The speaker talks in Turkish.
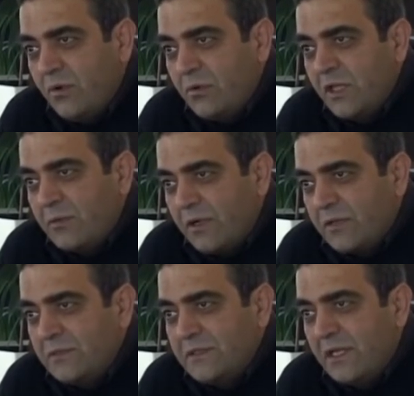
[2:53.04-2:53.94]
onlar
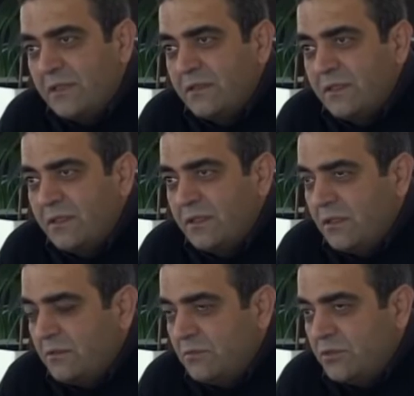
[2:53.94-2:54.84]
bakımından e,
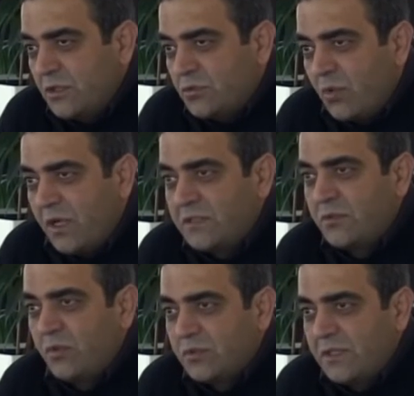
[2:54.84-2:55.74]
işte çok az
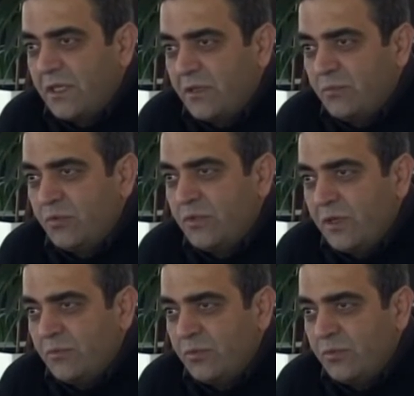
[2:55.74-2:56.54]
da olsa bugün